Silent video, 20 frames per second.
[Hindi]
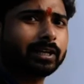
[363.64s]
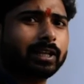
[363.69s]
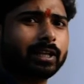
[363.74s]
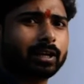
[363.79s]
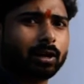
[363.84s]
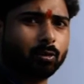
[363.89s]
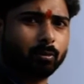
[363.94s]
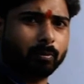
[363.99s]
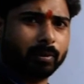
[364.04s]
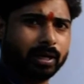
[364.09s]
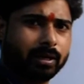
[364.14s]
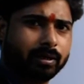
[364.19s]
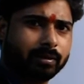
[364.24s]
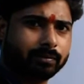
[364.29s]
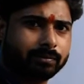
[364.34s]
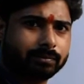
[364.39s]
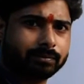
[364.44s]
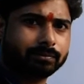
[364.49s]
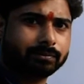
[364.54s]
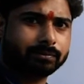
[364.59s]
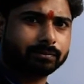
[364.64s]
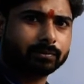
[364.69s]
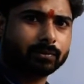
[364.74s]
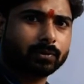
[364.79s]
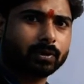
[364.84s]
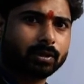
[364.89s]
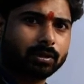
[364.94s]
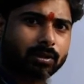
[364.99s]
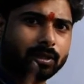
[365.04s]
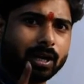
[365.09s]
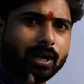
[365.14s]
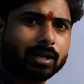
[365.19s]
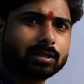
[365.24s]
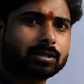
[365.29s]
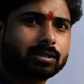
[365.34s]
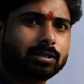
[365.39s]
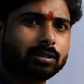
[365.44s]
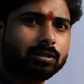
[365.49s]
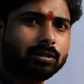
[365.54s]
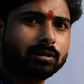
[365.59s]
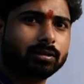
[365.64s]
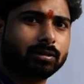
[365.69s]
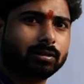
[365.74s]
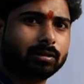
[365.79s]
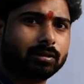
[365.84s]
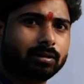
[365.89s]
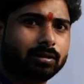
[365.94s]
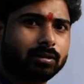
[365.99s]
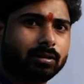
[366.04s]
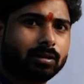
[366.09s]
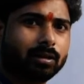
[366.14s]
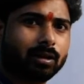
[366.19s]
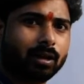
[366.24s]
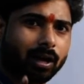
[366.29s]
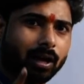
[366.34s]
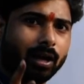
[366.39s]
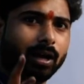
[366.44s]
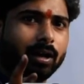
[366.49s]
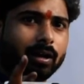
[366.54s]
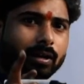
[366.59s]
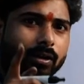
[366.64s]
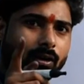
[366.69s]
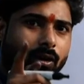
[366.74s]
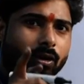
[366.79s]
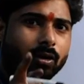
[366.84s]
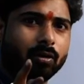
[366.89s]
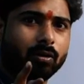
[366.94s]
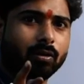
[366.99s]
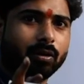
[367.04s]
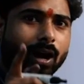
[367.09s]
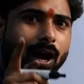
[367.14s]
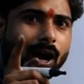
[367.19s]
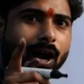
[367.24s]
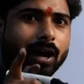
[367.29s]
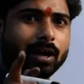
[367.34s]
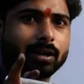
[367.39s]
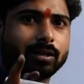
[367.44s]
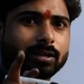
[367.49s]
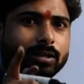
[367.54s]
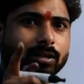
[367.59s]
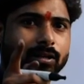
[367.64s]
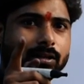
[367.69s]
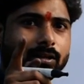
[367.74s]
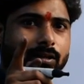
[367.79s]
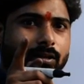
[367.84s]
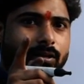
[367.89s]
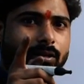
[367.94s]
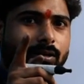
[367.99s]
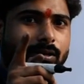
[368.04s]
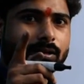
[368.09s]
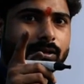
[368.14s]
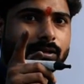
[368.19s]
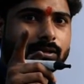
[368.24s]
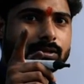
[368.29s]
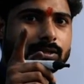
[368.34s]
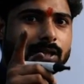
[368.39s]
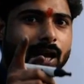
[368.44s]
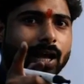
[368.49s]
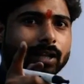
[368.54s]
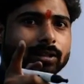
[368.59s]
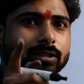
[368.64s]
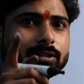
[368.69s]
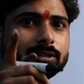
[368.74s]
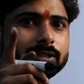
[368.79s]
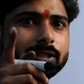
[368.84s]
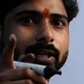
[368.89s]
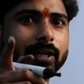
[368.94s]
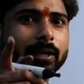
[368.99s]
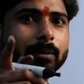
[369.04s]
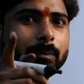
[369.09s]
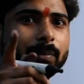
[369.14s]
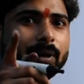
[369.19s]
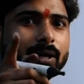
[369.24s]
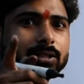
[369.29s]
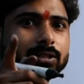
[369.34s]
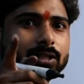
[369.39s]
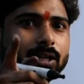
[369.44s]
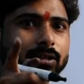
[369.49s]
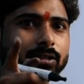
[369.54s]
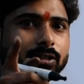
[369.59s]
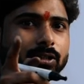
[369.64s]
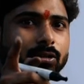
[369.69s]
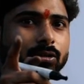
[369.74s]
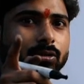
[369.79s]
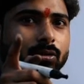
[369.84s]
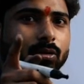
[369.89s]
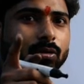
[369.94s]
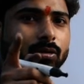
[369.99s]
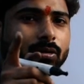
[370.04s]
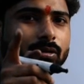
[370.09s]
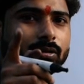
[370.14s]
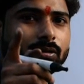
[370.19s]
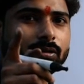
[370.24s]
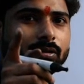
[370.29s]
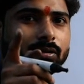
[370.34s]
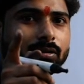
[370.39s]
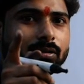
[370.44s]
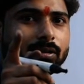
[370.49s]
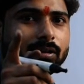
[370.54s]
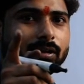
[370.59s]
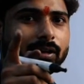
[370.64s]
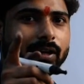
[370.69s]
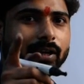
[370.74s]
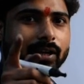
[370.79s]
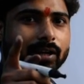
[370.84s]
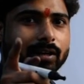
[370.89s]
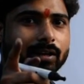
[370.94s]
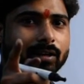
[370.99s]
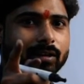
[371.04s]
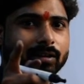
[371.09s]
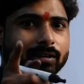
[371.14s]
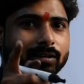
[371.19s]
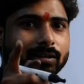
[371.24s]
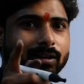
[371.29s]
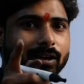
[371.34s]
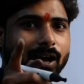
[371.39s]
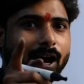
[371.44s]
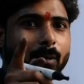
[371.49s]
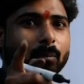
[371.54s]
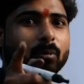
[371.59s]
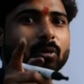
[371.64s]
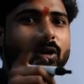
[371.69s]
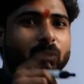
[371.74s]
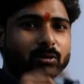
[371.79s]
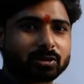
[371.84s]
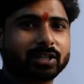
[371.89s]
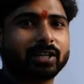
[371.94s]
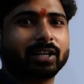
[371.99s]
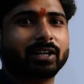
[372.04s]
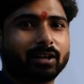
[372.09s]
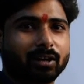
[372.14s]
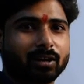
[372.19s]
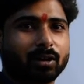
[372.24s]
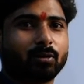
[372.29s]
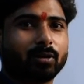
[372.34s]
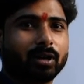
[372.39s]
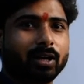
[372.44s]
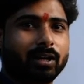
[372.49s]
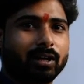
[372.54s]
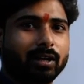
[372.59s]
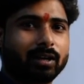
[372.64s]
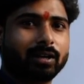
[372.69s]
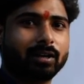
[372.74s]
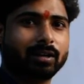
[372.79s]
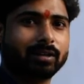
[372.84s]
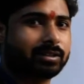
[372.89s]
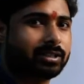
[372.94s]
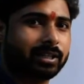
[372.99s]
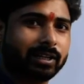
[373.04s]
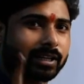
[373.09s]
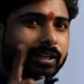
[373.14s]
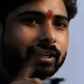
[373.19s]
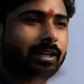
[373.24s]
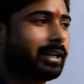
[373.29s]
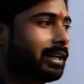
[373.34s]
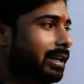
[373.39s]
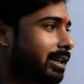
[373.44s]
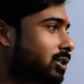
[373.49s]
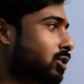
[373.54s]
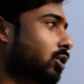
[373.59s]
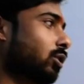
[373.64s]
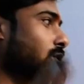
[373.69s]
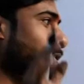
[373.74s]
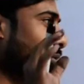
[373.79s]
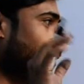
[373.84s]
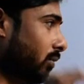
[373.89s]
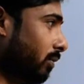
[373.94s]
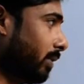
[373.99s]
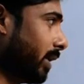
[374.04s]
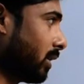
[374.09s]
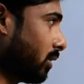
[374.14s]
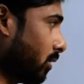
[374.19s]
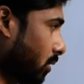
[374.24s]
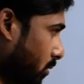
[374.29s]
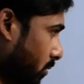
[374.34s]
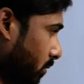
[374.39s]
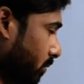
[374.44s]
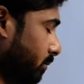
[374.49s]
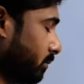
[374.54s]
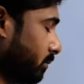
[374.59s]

दे रहा हूं मैं दस हाँ नौ आठ सात छ पांच चार तीन दो एक आप बोल रहे हो चीटिंग कर रहा हूँ ना चीटिंग नहीं है चलो वेट कर लो